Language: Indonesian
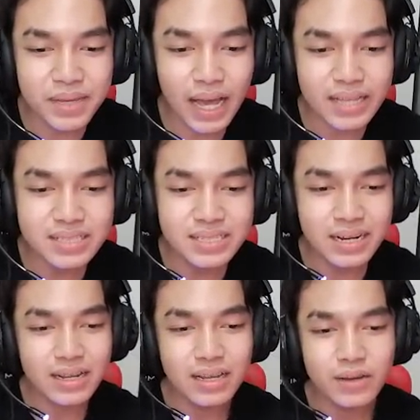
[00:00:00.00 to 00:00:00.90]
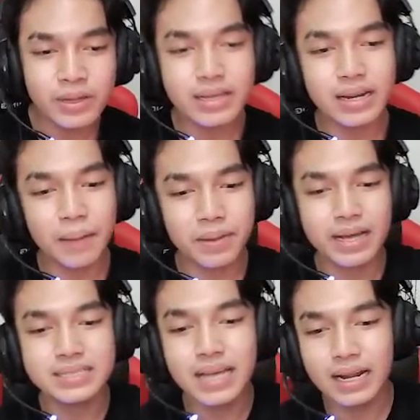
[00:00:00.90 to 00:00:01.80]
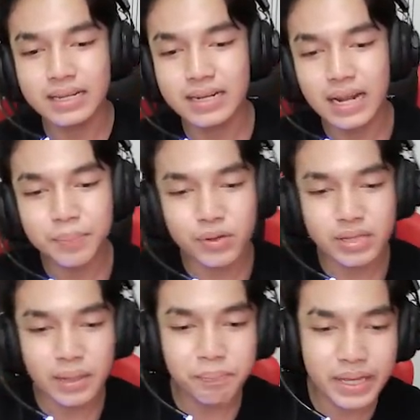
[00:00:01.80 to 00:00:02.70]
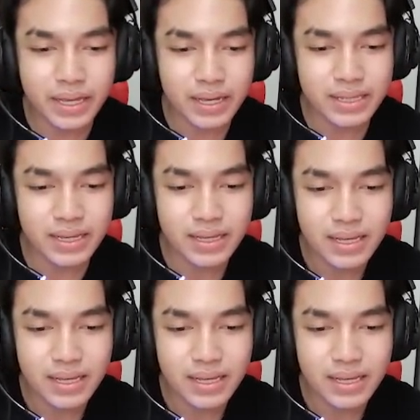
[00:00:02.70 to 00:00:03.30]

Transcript: pink anjir wih kenapa nggak sekalian kenal potnya pink anjing